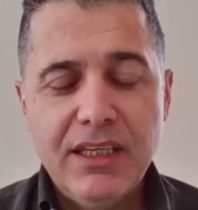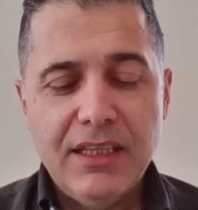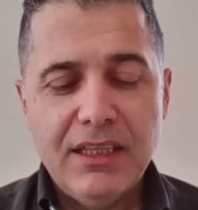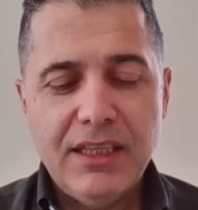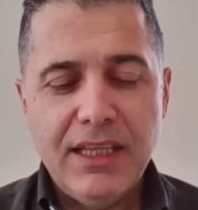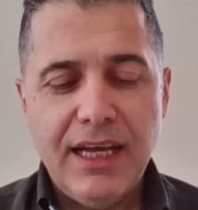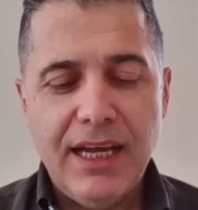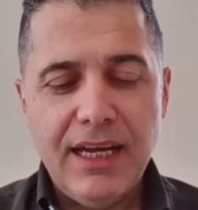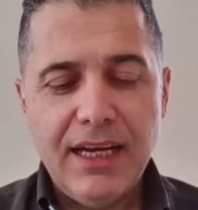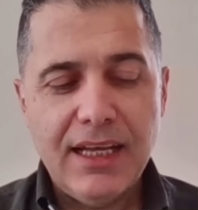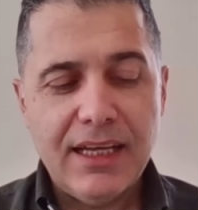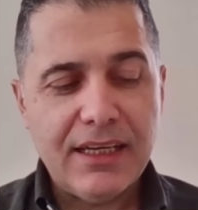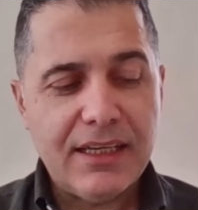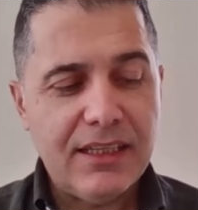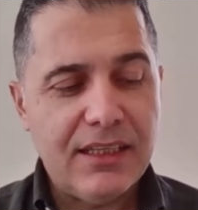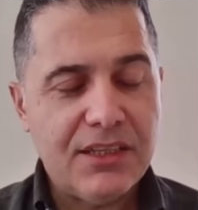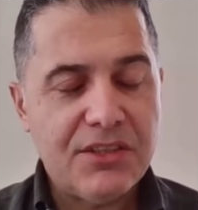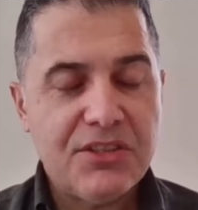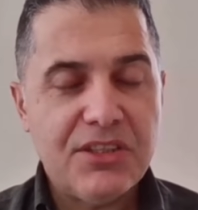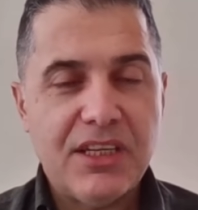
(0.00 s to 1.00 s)
Değerli
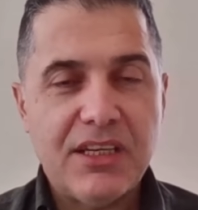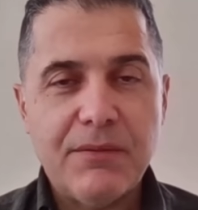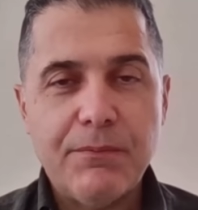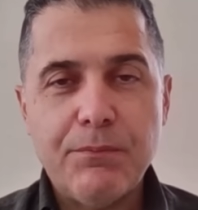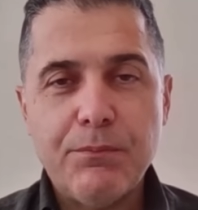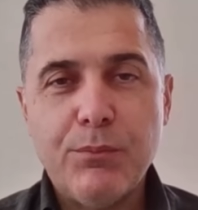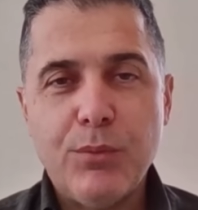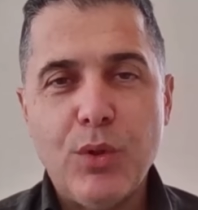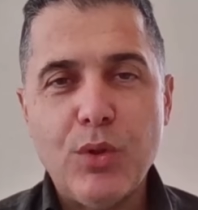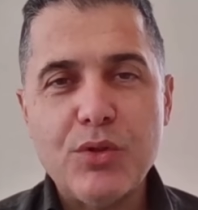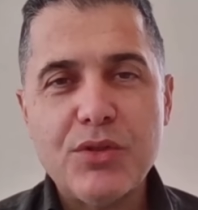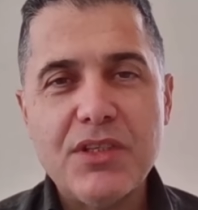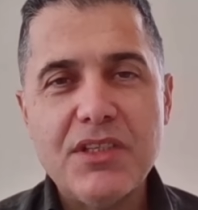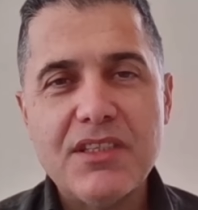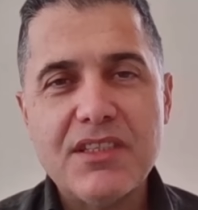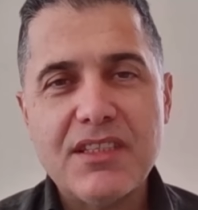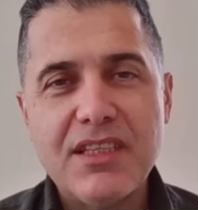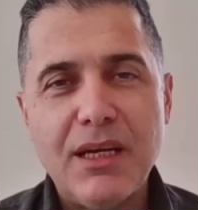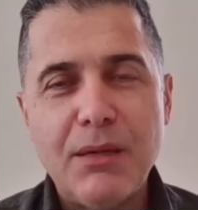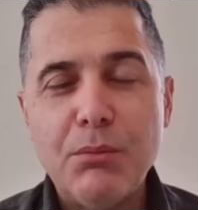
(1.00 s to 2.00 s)
arkadaşlar, Borsa
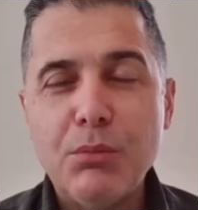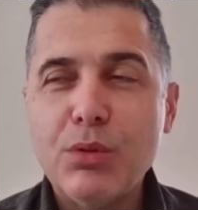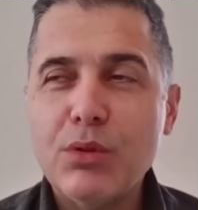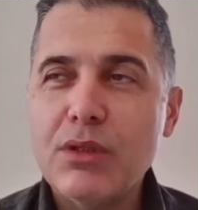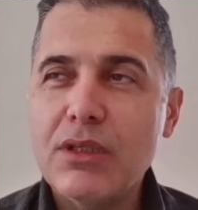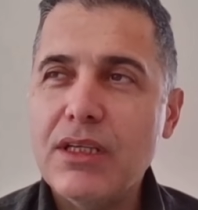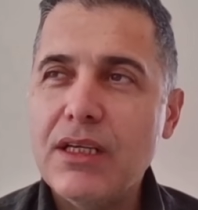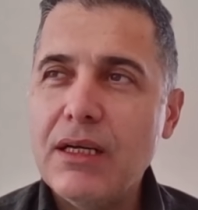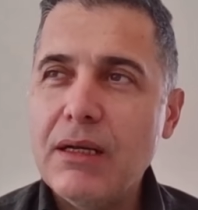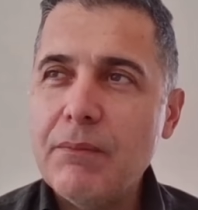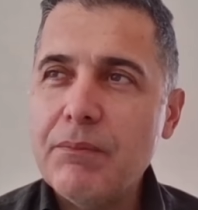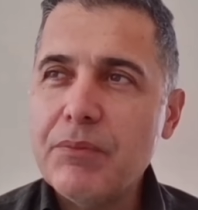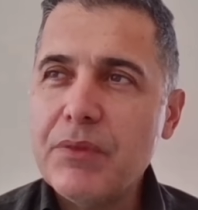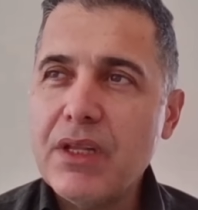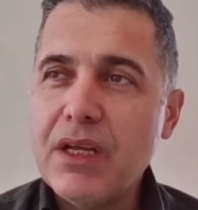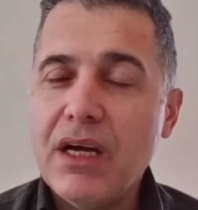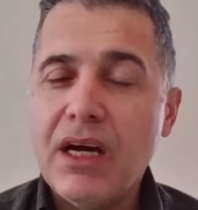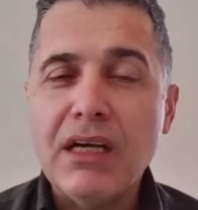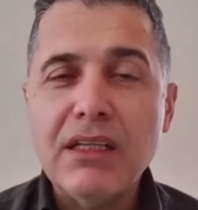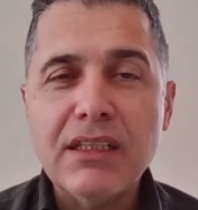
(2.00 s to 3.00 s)
İstanbul'da
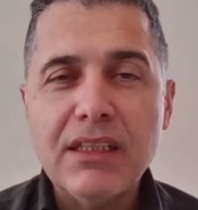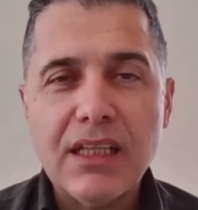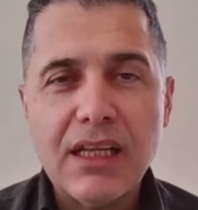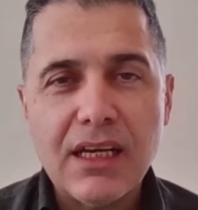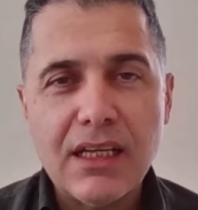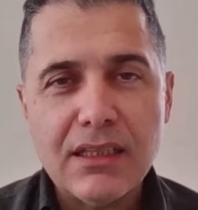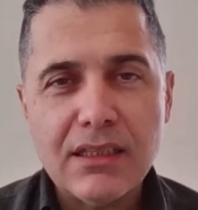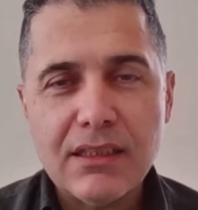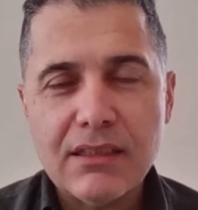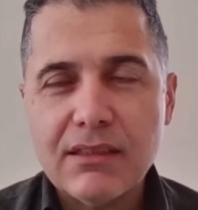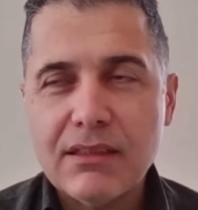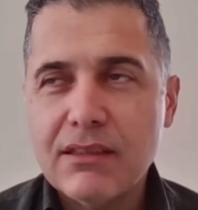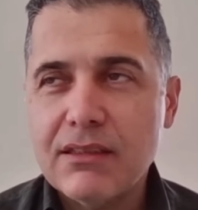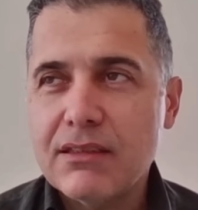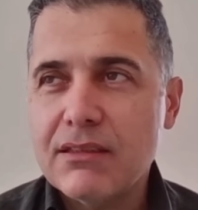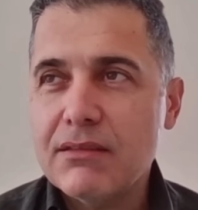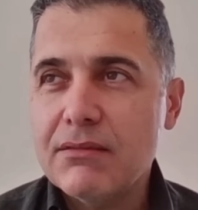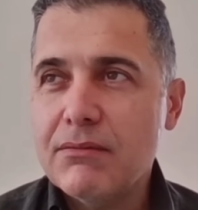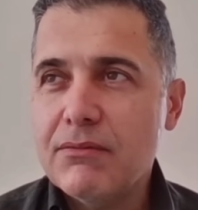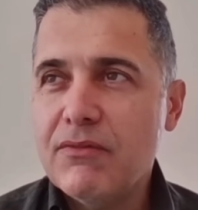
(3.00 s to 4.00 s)
anılar anlatılır.